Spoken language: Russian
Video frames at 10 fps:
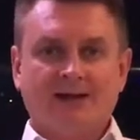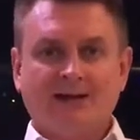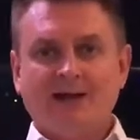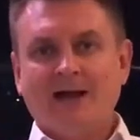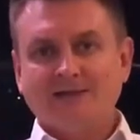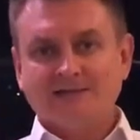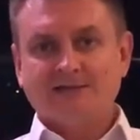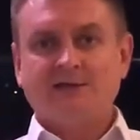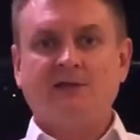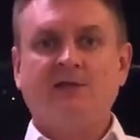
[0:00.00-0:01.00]

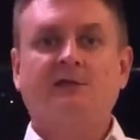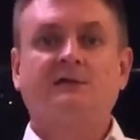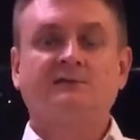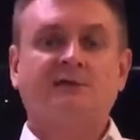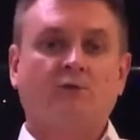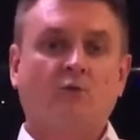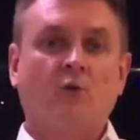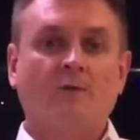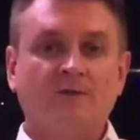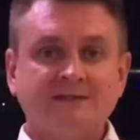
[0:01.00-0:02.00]
легальности и
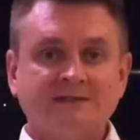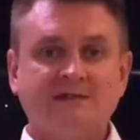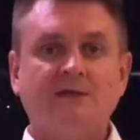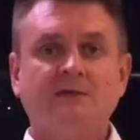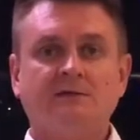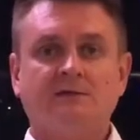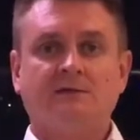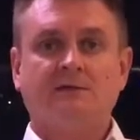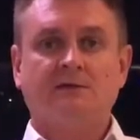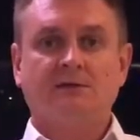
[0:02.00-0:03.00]
законности
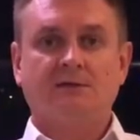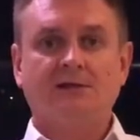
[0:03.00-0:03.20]
э,